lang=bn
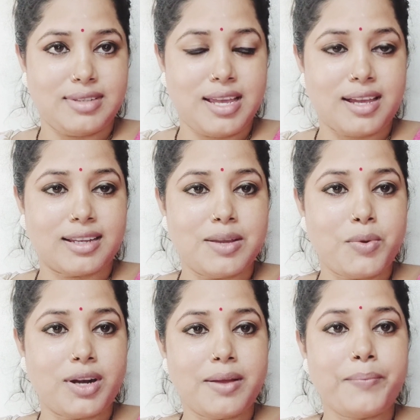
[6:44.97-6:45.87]
ইয়ে কি
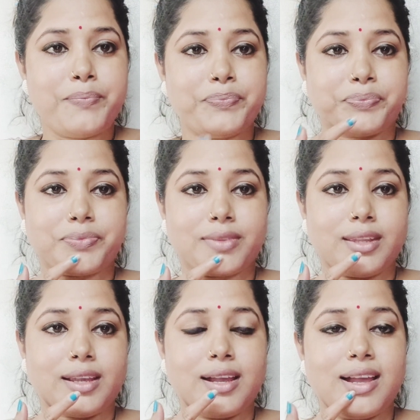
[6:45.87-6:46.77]
বলে
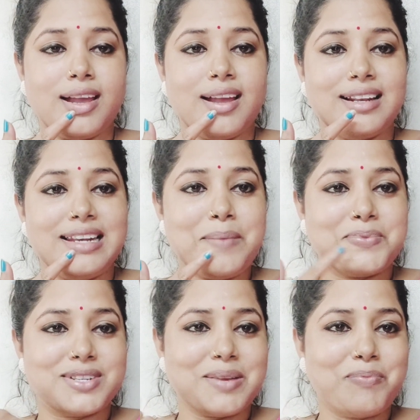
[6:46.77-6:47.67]

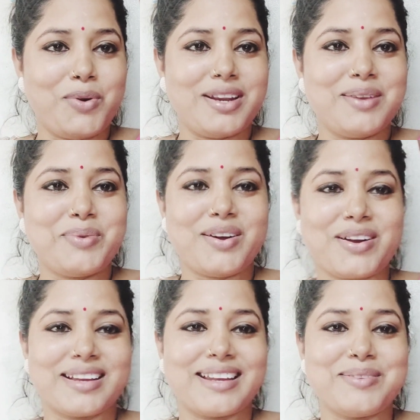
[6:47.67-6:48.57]
লিপস্টিক পরিনি বলে
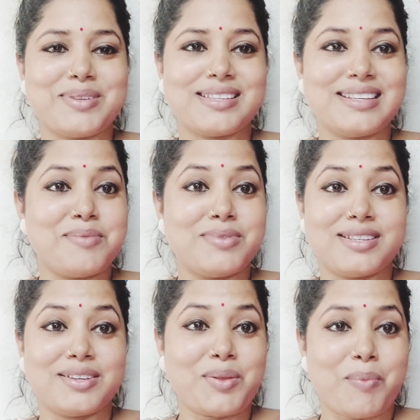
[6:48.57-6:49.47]
অনেকেই বলছে
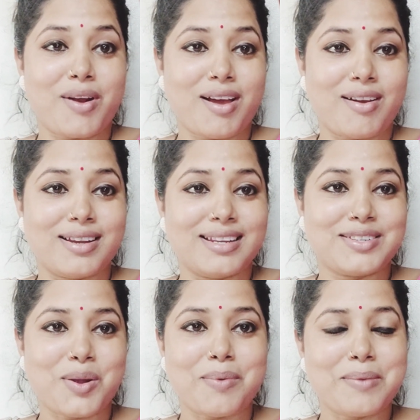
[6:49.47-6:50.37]
লিপস্টিক তো পরা হয়নি
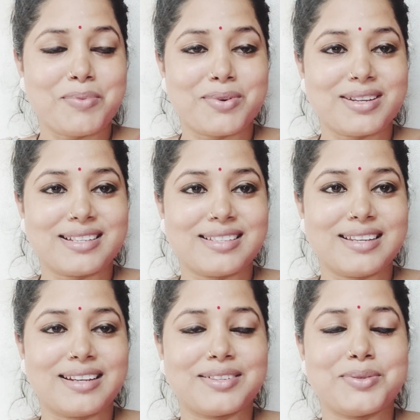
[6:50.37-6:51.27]
সবাই পরে
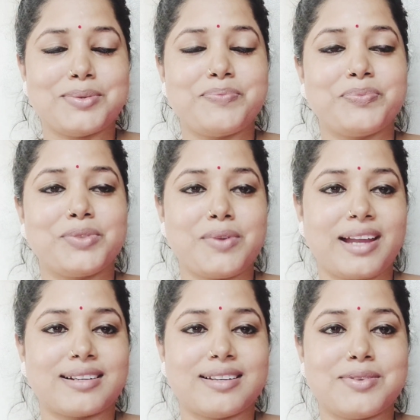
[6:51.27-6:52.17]
এসছে একটু দু
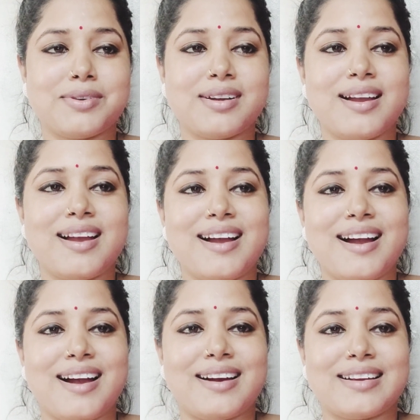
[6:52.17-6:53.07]
একটা লোক
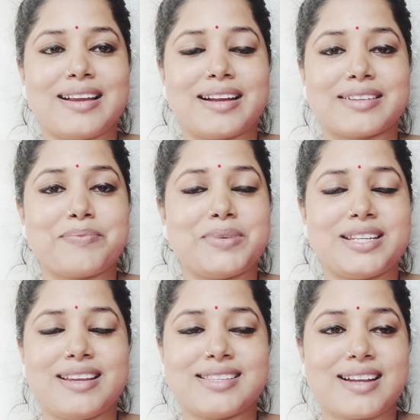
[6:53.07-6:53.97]
আর একটা
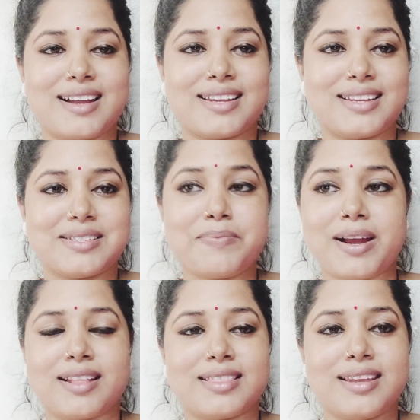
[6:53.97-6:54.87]
পিসি আছে কাকি আছে
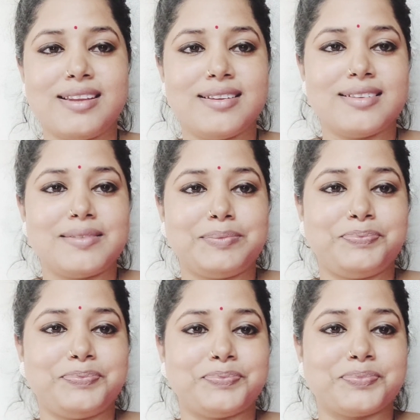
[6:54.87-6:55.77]
পাড়াতেই
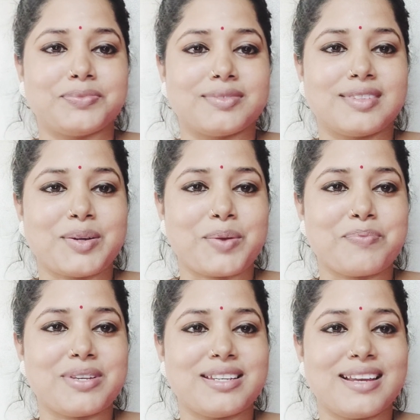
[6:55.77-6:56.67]
তো ওই
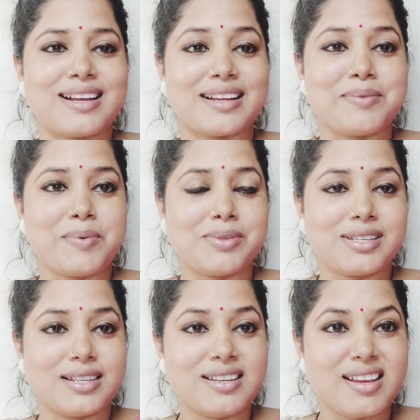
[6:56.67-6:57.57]
পিসি আর কাকিমা
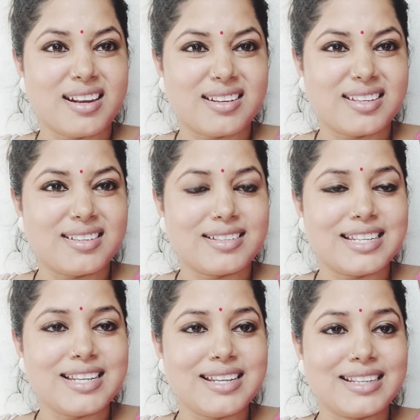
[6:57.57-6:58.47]
বলছে কি রে
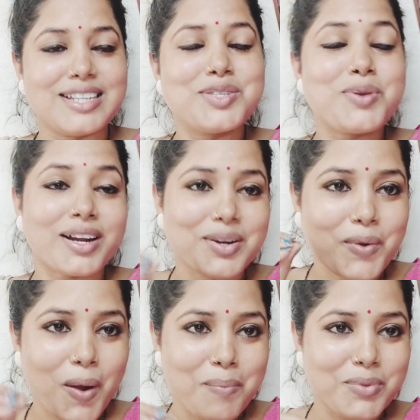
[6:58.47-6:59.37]
কি কিছু একটা
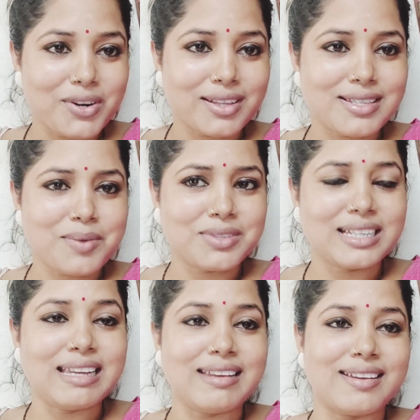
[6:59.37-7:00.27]
কম মনে হচ্ছে আমি
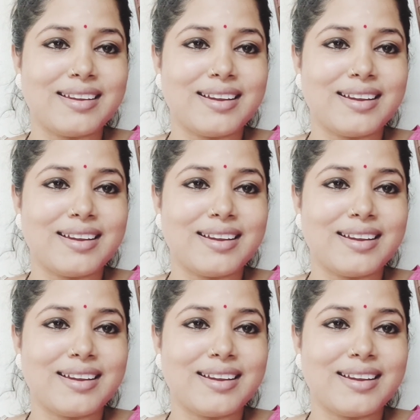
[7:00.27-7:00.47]
কি